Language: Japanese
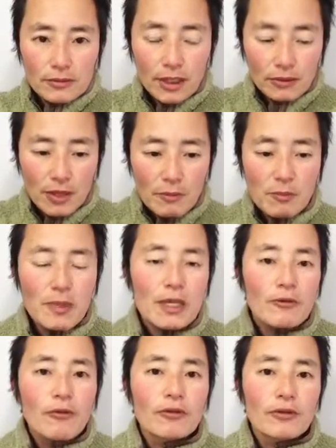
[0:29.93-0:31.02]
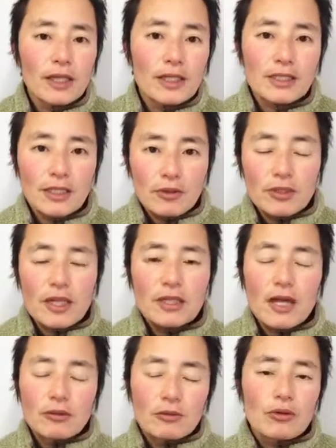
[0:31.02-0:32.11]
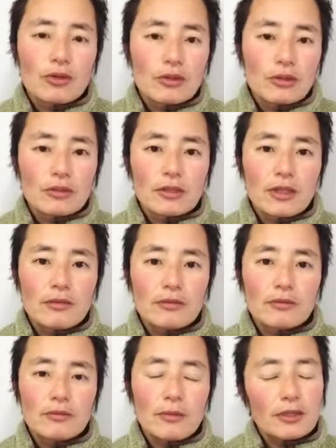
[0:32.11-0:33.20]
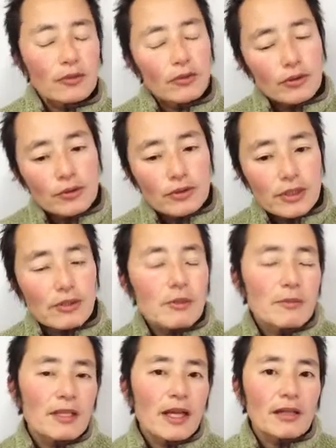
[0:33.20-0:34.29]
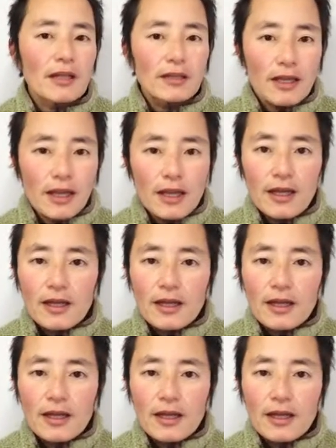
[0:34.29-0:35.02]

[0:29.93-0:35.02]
あの エムピーフォー の形でこちらにダウンロードするっていう、まあ、そういう仕組みみたいなんで、